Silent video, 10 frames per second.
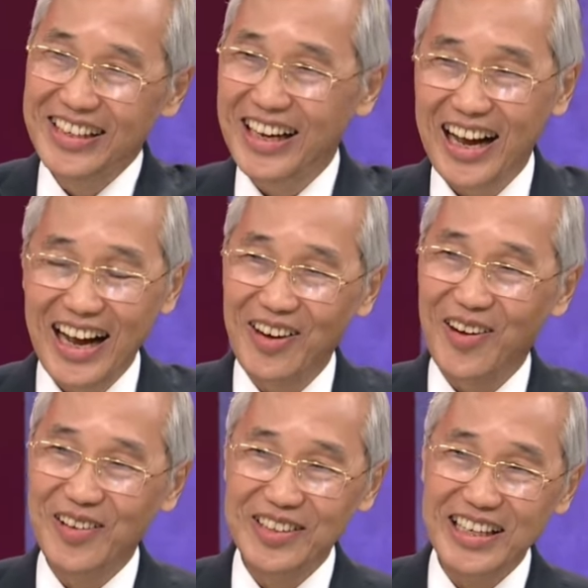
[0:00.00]
สินค้า
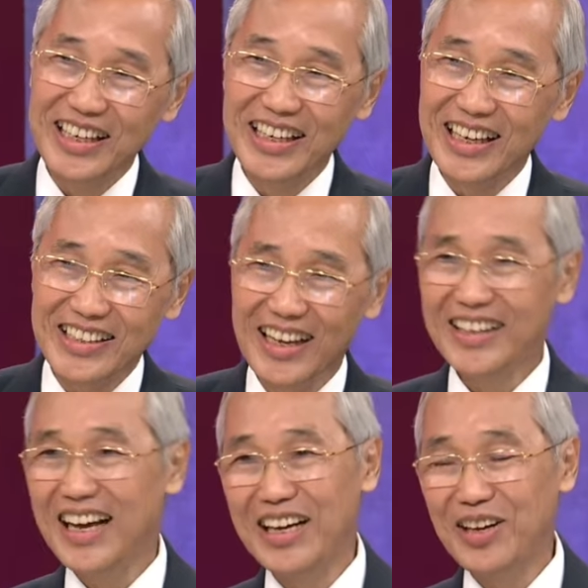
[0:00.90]
ของจีนเนี่ย
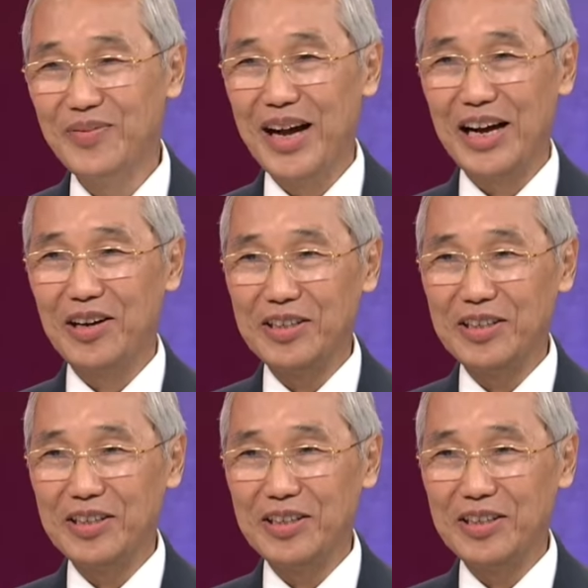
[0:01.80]
ทะลักเข้ามา